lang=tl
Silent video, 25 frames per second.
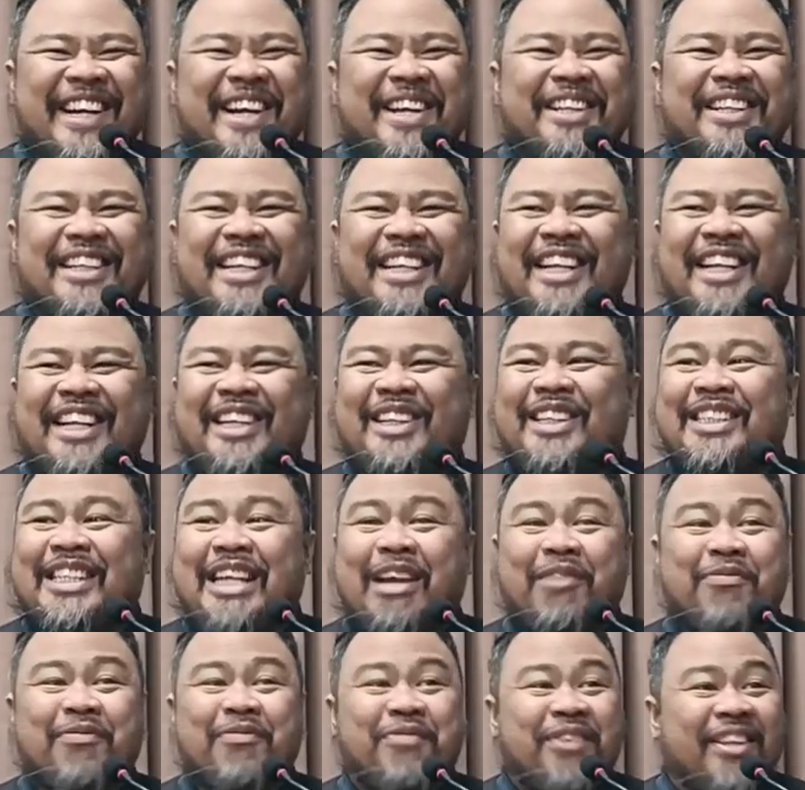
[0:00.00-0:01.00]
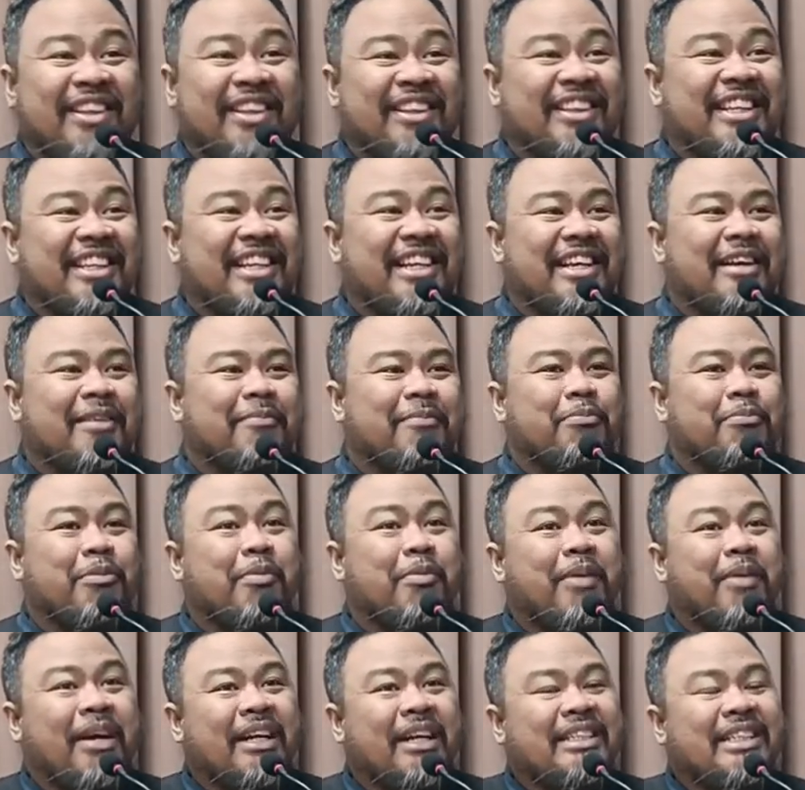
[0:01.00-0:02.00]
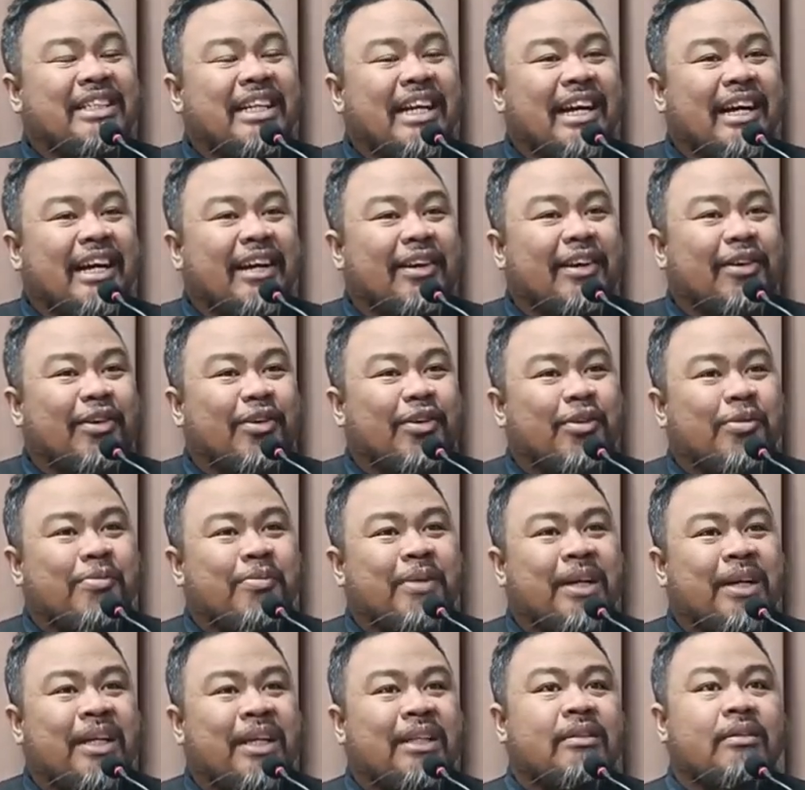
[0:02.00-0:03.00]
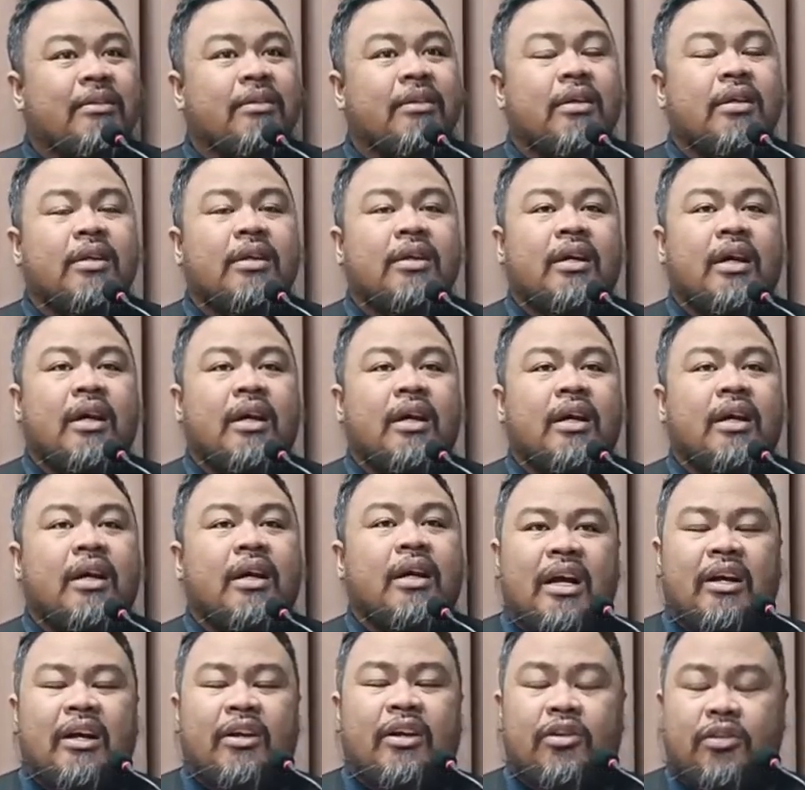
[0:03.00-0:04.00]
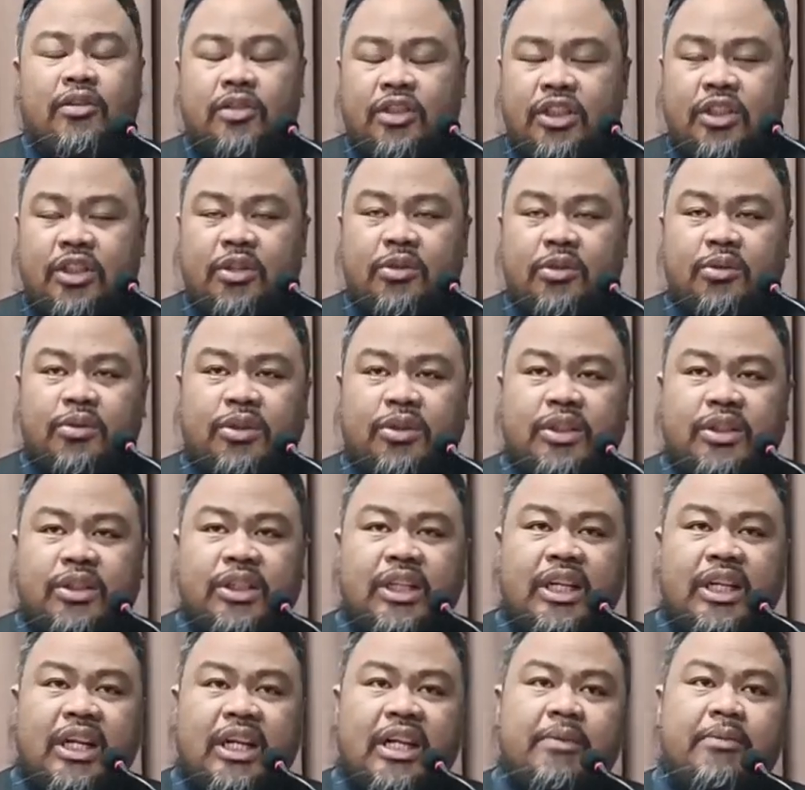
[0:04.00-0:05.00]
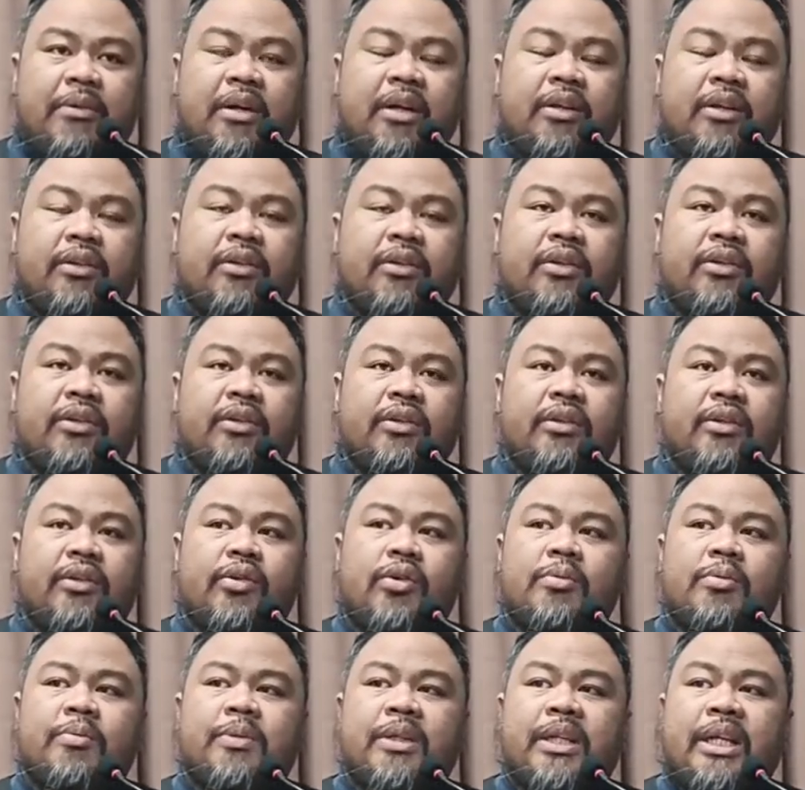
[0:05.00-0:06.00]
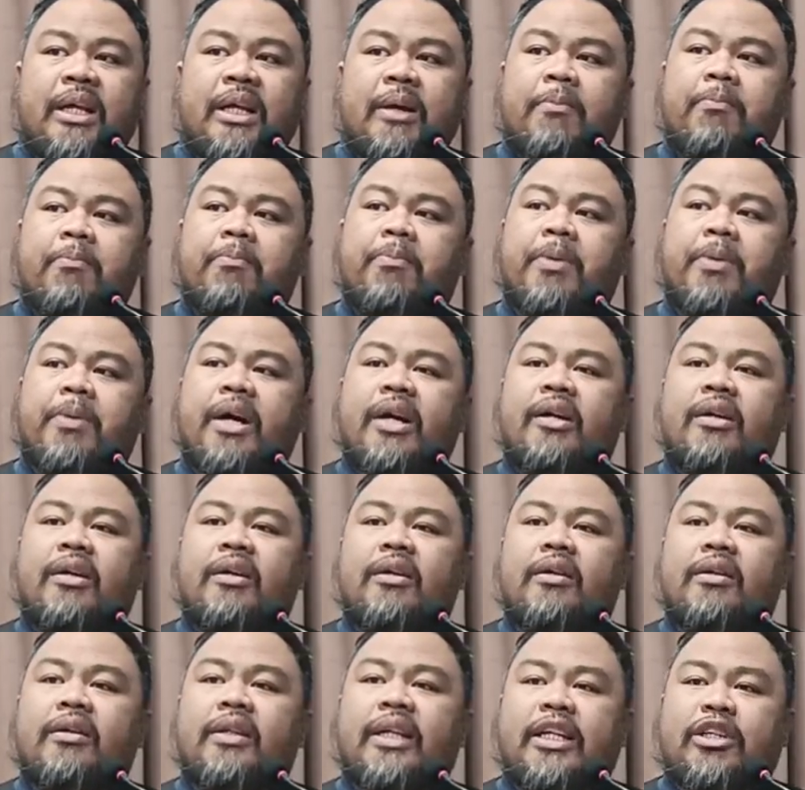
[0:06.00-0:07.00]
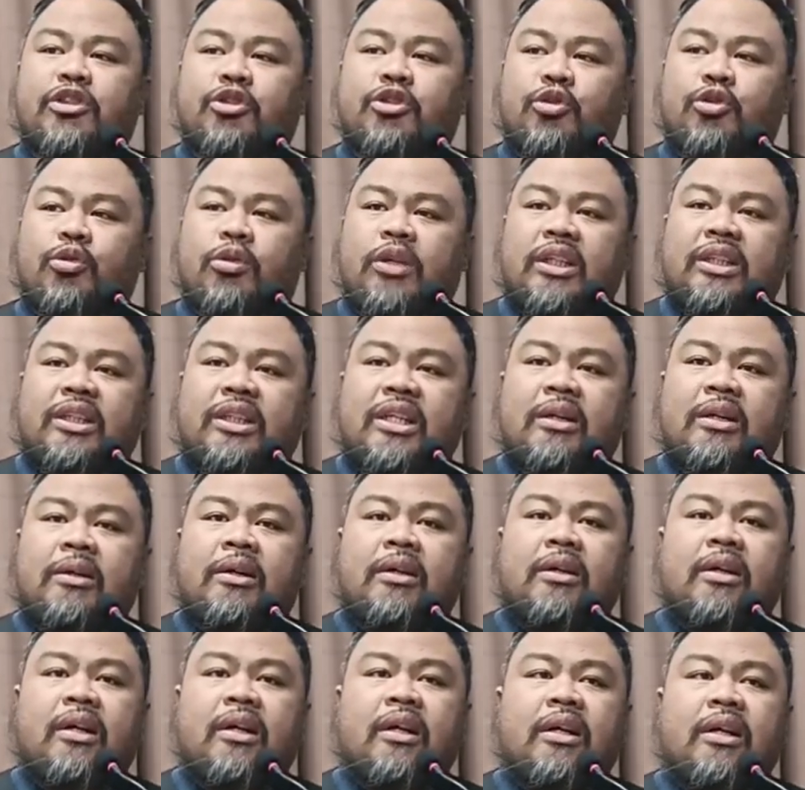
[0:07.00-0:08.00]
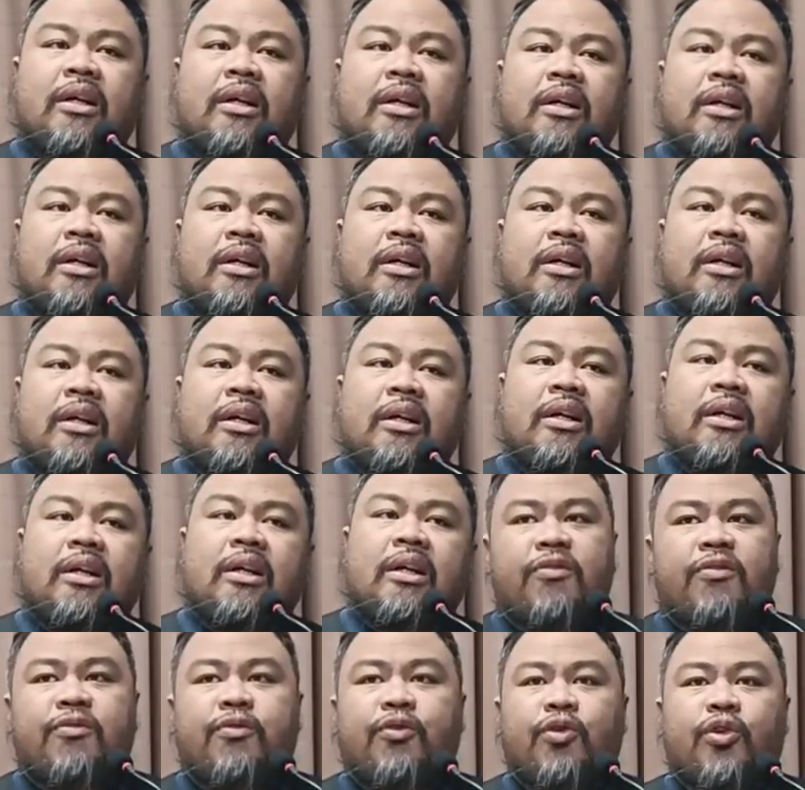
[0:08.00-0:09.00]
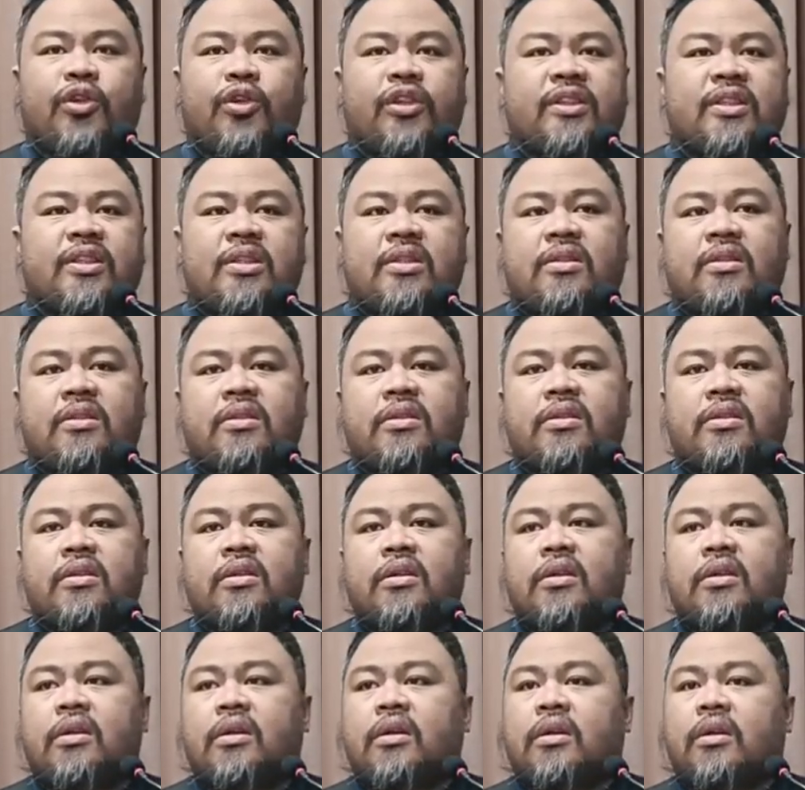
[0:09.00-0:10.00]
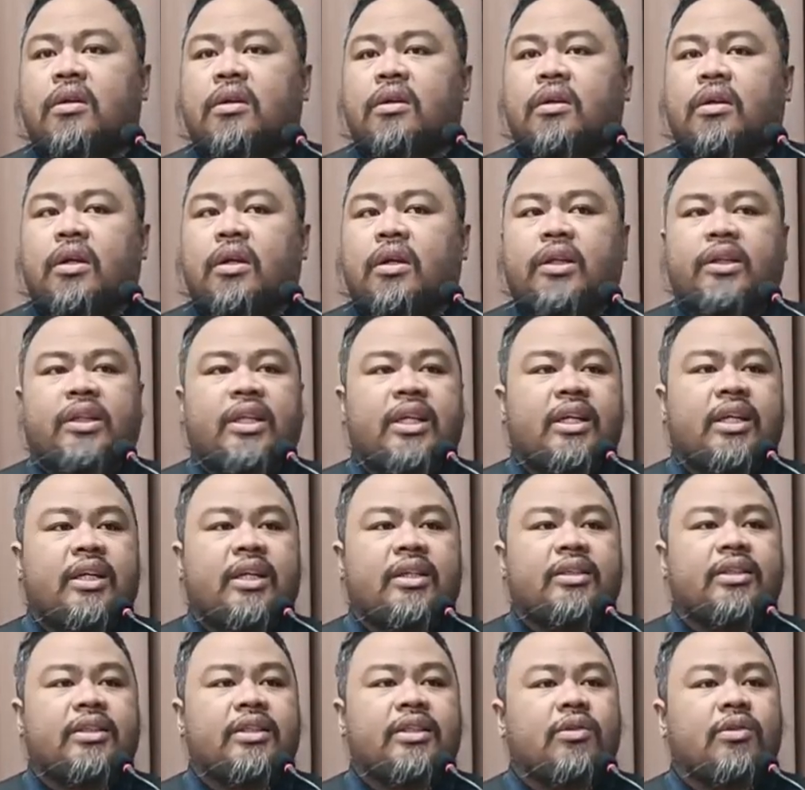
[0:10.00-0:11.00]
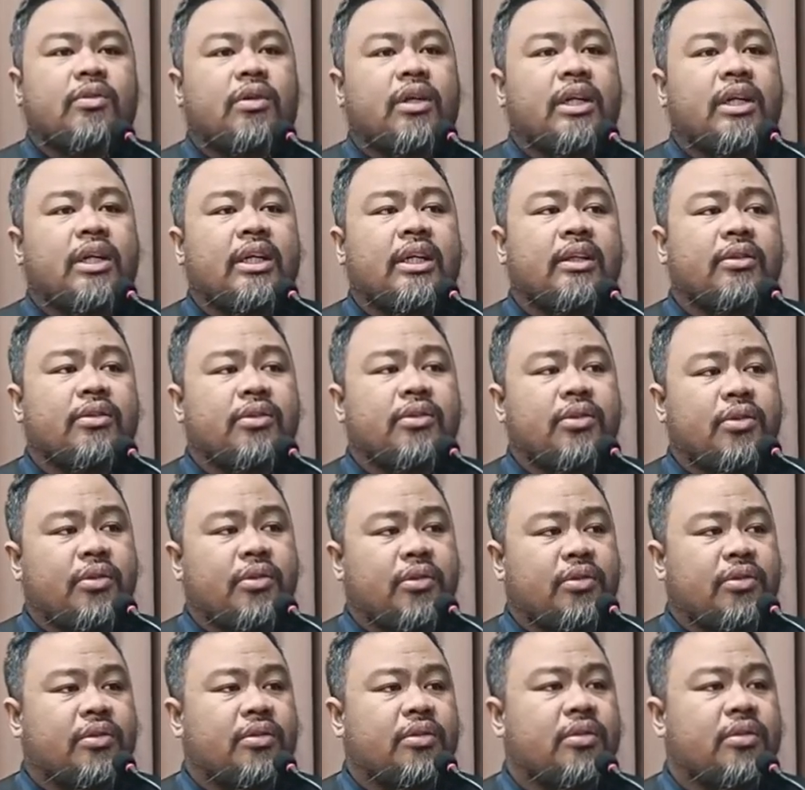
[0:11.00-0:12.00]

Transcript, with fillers: 70, bumagsak ang Roman, uh, ang uh, Jerusalem under the Roman Empire na isulat ang aklat ng Galatia ay eh, nasa AD 40s. Hindi nagsinungaling ang Diyos.